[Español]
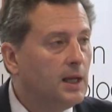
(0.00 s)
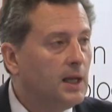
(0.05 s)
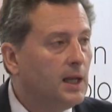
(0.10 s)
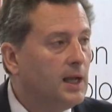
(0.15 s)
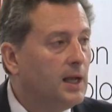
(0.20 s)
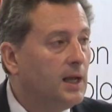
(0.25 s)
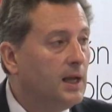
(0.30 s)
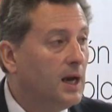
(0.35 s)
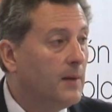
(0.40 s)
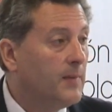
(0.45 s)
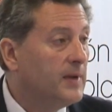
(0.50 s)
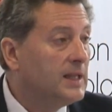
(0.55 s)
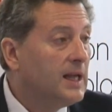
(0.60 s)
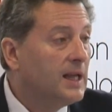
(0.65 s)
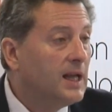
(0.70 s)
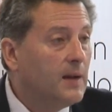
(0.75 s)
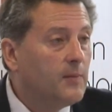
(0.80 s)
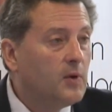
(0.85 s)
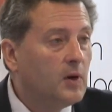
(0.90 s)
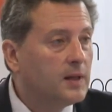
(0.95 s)
eh, la
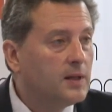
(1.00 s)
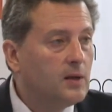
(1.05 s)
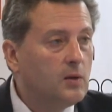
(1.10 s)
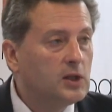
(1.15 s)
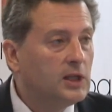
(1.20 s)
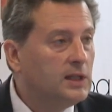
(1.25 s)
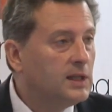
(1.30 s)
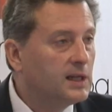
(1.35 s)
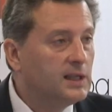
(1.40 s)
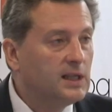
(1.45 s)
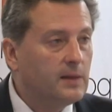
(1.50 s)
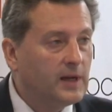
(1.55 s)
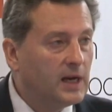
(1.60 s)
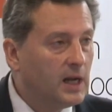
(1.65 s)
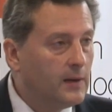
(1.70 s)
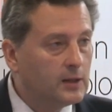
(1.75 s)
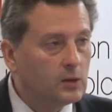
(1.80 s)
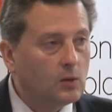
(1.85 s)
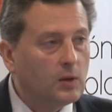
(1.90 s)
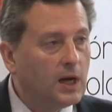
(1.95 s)
mitad de la población usa Internet de
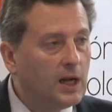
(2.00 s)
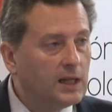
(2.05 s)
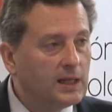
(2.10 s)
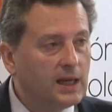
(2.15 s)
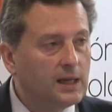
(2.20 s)
manera habitual,